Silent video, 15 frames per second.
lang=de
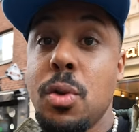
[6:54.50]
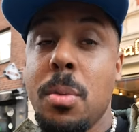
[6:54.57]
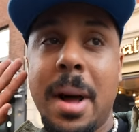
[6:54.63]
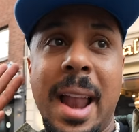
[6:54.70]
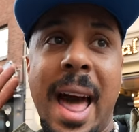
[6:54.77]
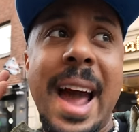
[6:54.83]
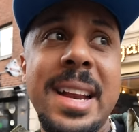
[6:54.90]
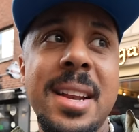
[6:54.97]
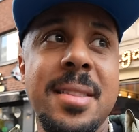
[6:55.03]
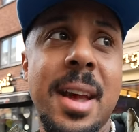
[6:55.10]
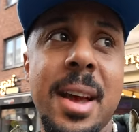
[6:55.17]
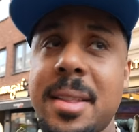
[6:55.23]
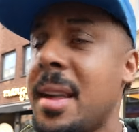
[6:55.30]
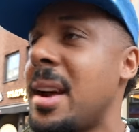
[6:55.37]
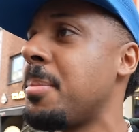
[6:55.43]
nur mal eine
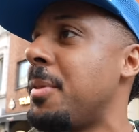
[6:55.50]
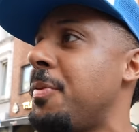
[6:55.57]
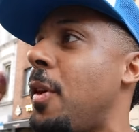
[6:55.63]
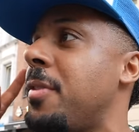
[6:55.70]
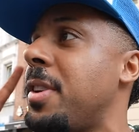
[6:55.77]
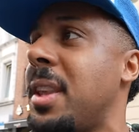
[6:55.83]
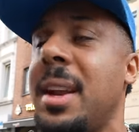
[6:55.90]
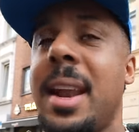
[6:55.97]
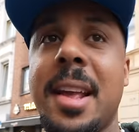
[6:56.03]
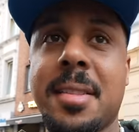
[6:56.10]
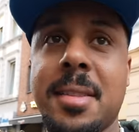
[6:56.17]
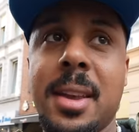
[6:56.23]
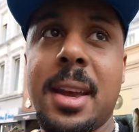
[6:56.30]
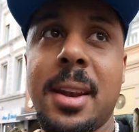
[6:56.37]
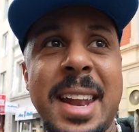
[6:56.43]
Sache sagen, bevor wir den
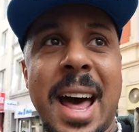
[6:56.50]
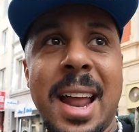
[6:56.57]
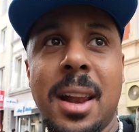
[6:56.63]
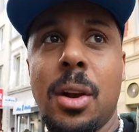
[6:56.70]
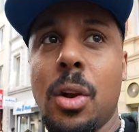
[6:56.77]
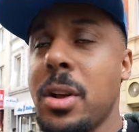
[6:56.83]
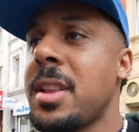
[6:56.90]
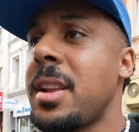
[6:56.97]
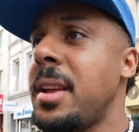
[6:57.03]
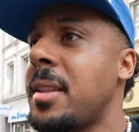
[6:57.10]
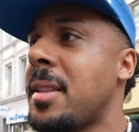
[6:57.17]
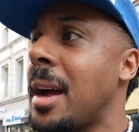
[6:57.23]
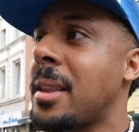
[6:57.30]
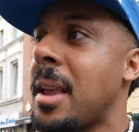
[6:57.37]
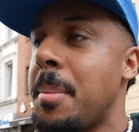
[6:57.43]
essen gehen. An alle Leute, die
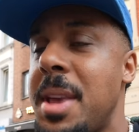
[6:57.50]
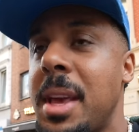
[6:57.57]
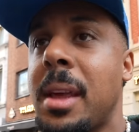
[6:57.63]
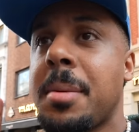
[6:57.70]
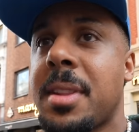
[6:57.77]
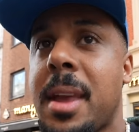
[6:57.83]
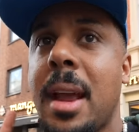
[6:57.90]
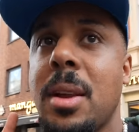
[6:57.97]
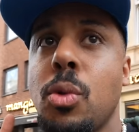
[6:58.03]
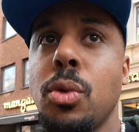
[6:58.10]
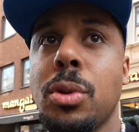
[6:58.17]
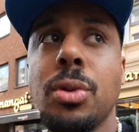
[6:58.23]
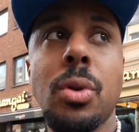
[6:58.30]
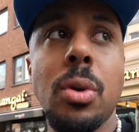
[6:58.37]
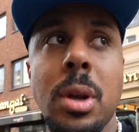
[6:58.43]
gesagt haben, hier gibt es keinen
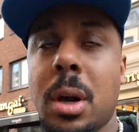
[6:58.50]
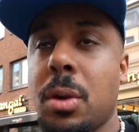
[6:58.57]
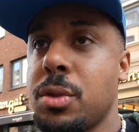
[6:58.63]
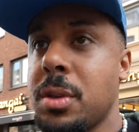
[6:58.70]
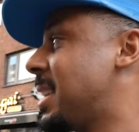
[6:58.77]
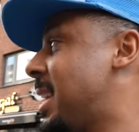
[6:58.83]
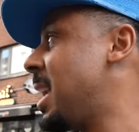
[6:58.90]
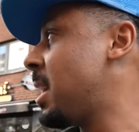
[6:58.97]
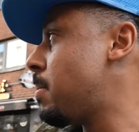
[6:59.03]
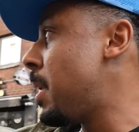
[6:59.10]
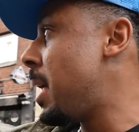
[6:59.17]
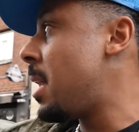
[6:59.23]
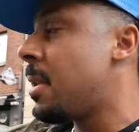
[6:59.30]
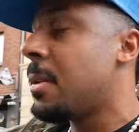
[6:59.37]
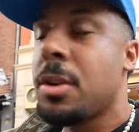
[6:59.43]
guten Döner und Geht
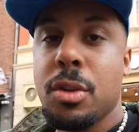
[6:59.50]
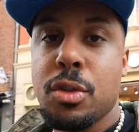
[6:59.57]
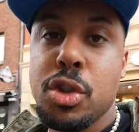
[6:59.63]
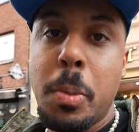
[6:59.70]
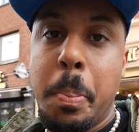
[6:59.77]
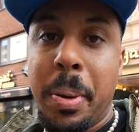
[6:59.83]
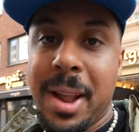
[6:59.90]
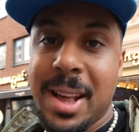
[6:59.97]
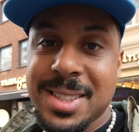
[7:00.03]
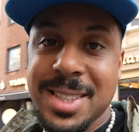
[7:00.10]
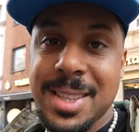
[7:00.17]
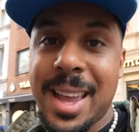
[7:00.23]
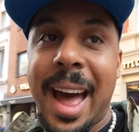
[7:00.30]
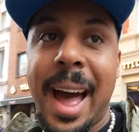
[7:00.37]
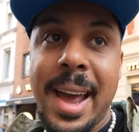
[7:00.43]
mal zu Platz
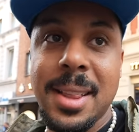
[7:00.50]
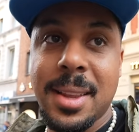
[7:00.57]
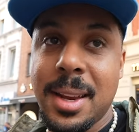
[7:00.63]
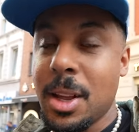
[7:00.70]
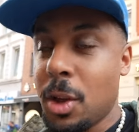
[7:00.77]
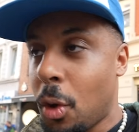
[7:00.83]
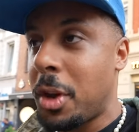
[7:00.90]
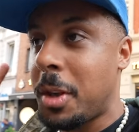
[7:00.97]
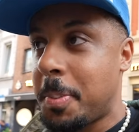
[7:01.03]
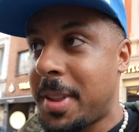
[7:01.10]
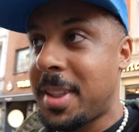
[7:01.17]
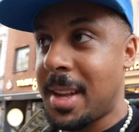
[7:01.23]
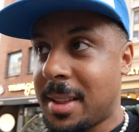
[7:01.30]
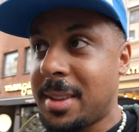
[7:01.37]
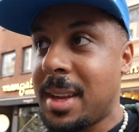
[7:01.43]
3, den ich euch
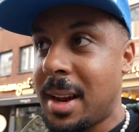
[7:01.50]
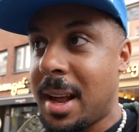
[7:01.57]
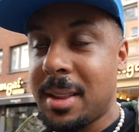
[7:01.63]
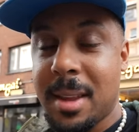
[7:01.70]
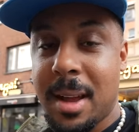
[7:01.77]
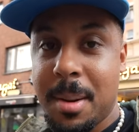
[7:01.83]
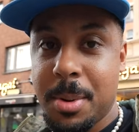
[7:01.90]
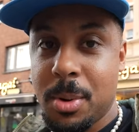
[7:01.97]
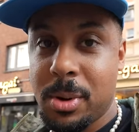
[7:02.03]
bis jetzt genannt habe,